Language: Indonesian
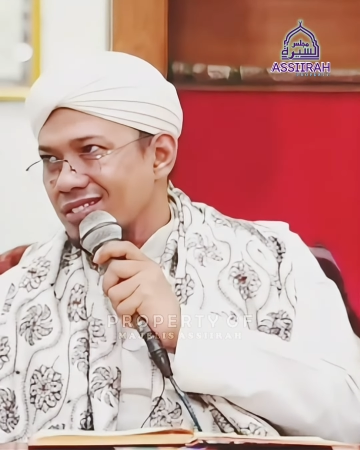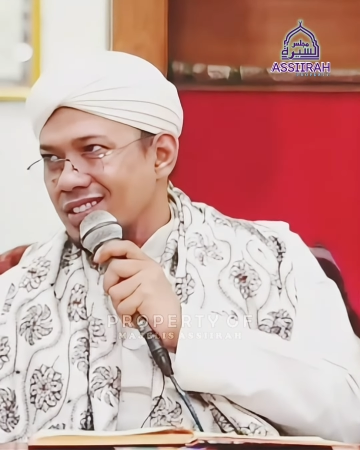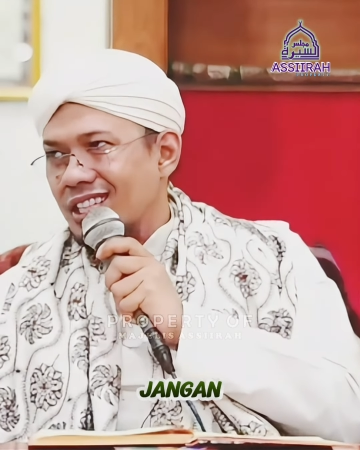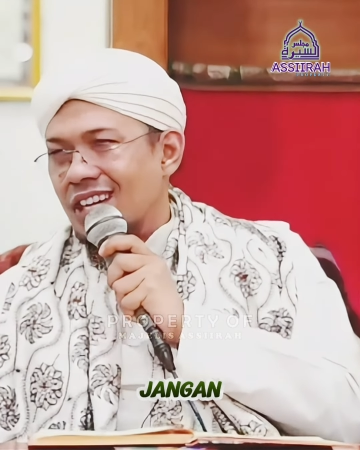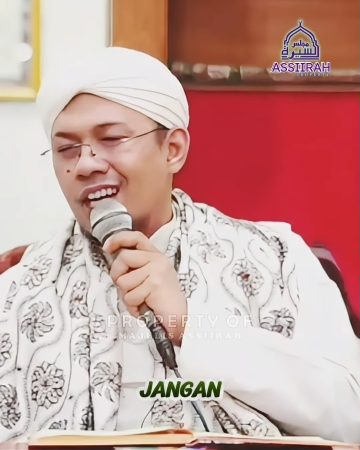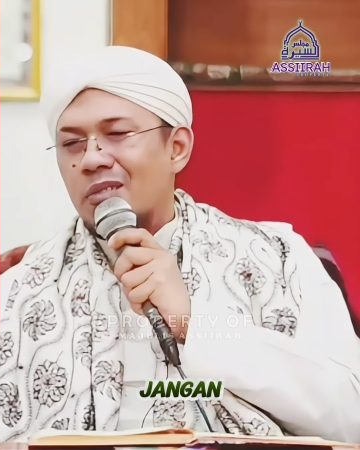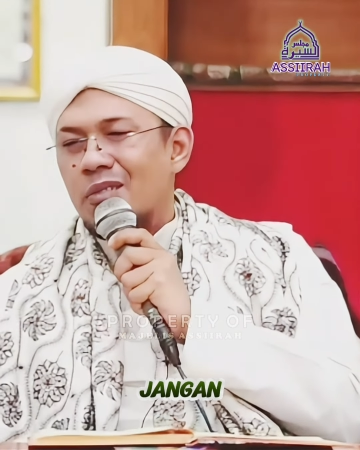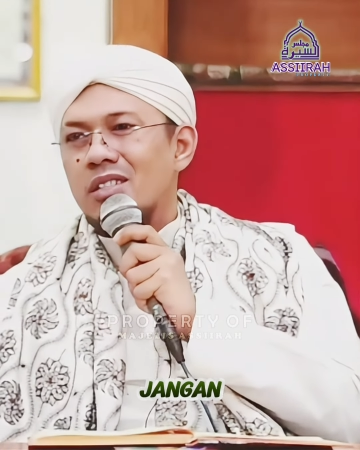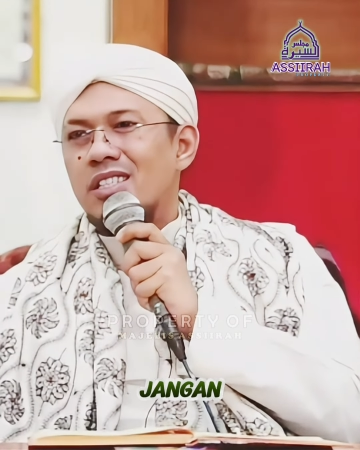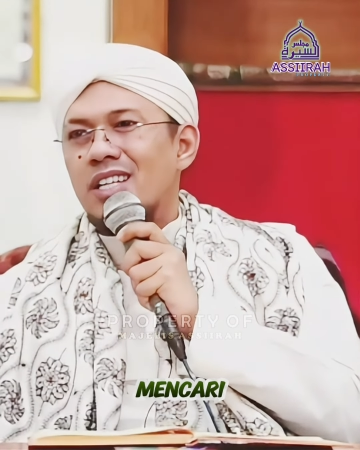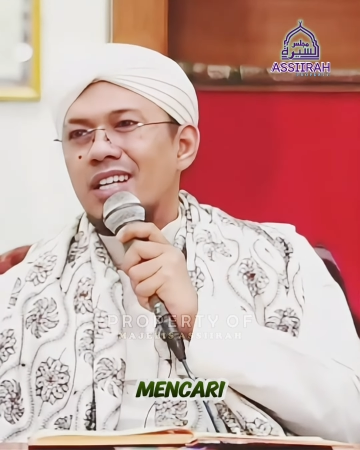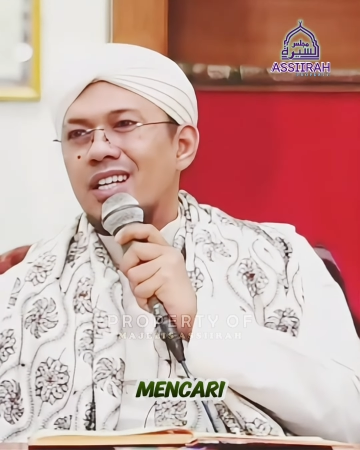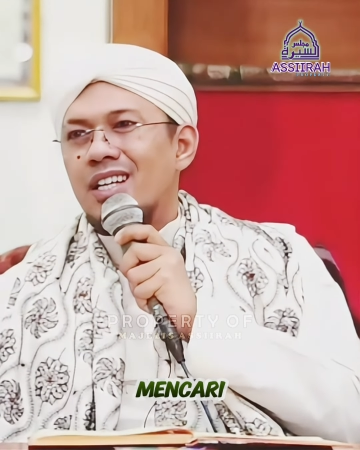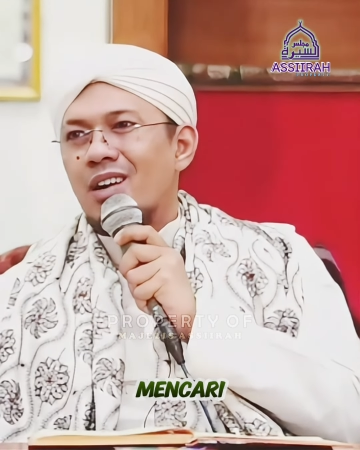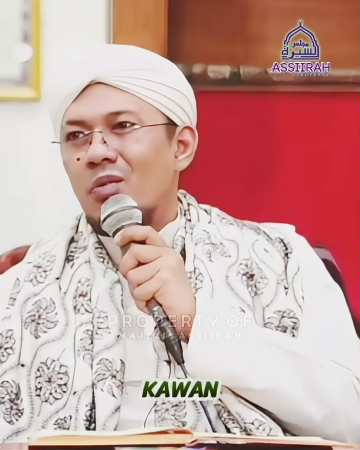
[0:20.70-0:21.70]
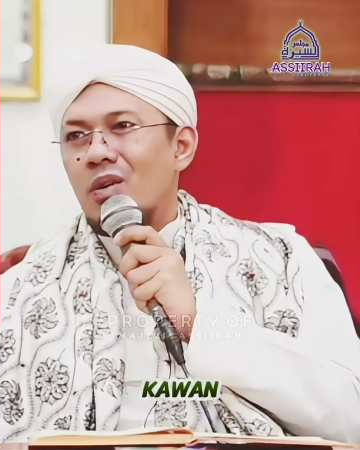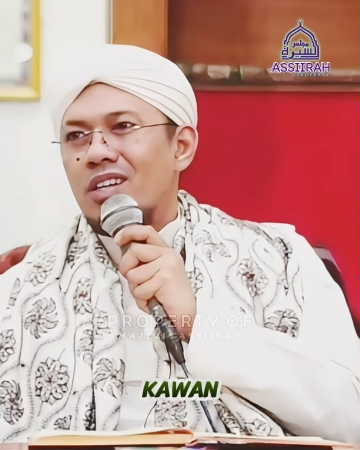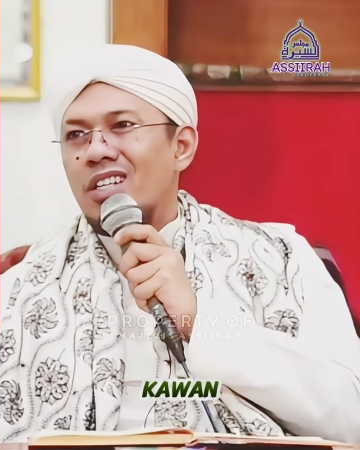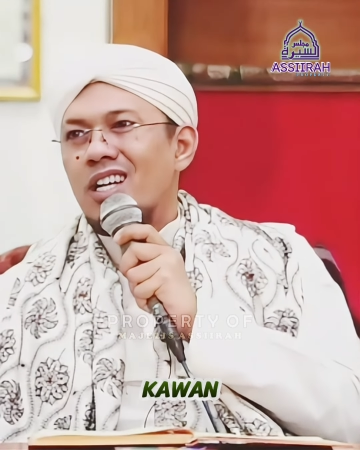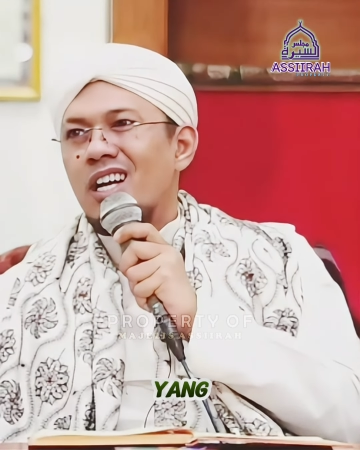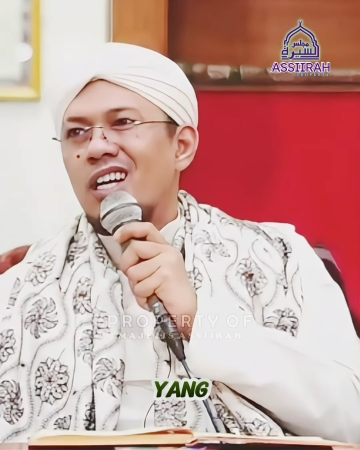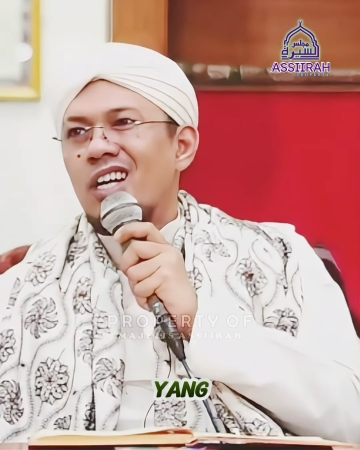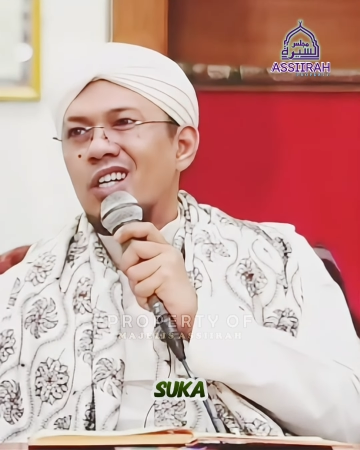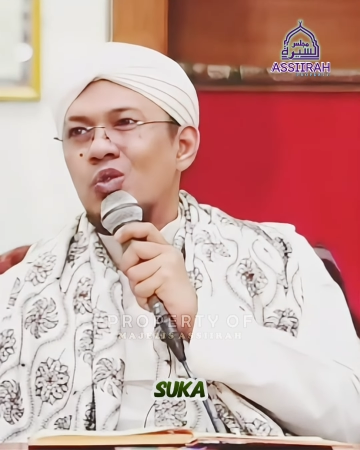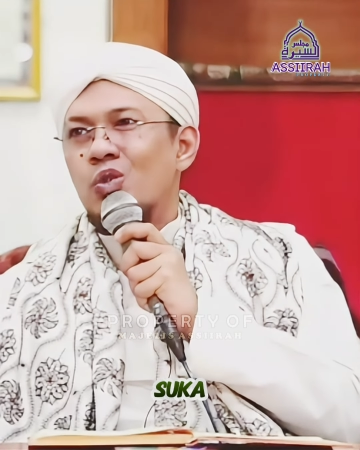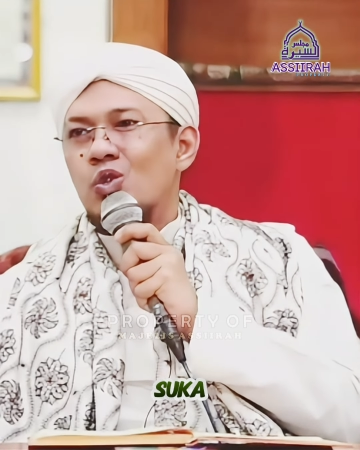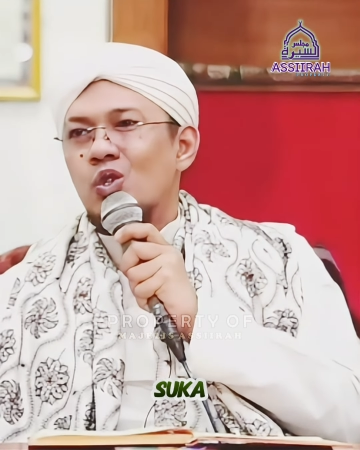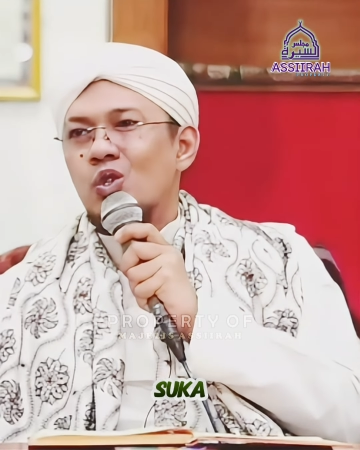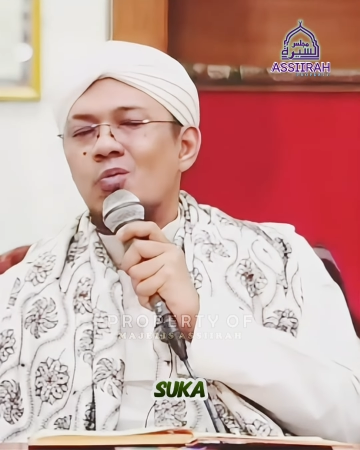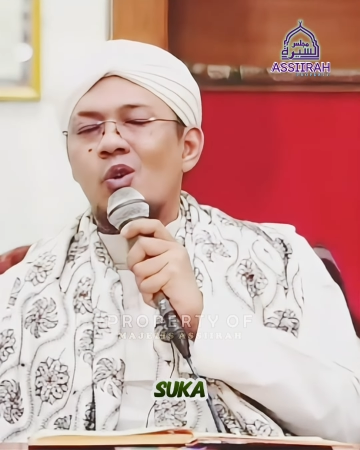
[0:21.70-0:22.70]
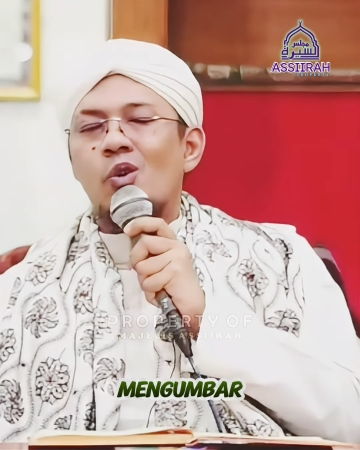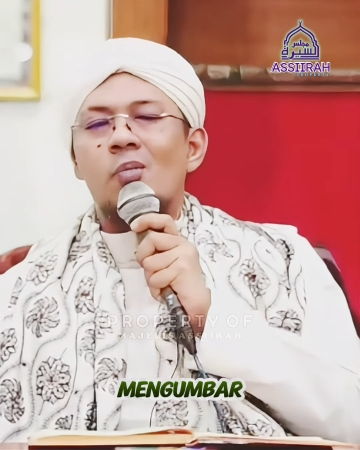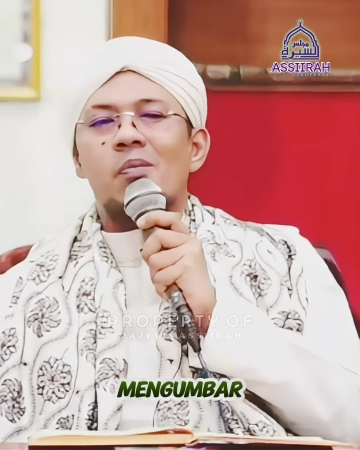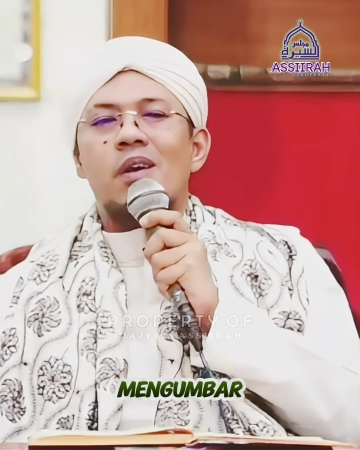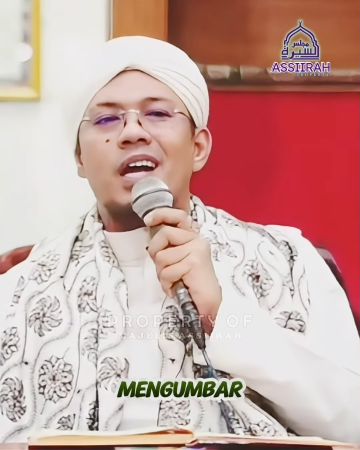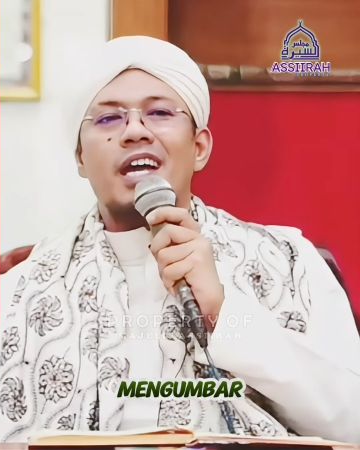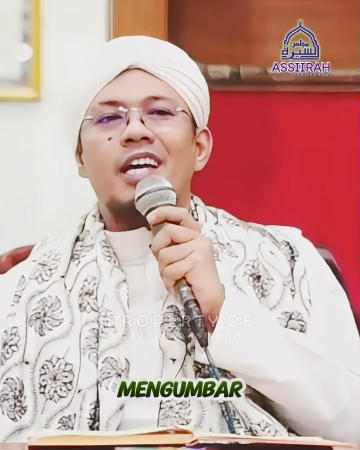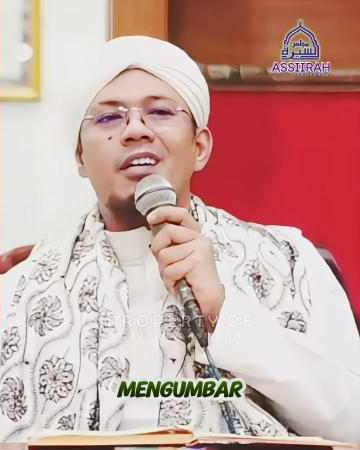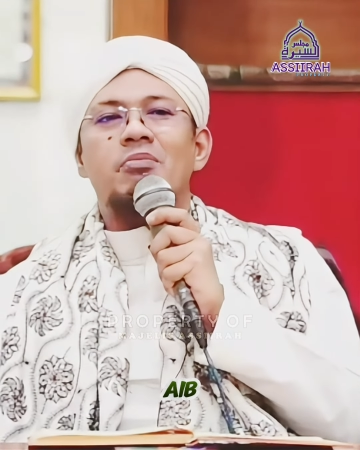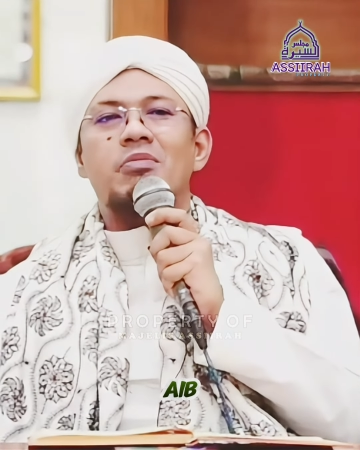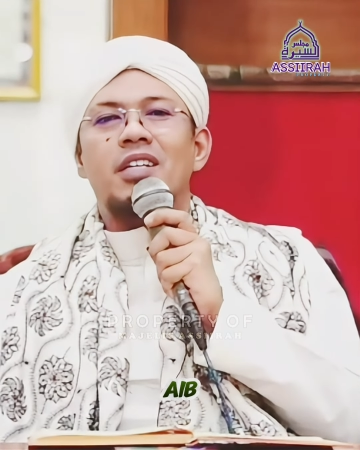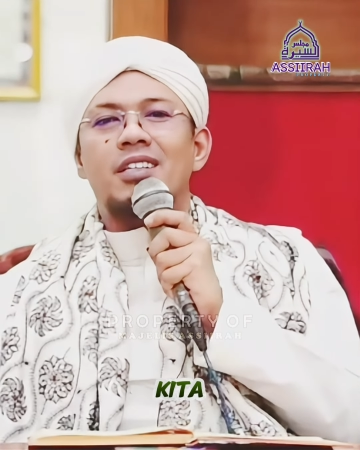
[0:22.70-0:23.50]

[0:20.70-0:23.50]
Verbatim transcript: jangan mencari kawan yang ketujuh mau umbar aib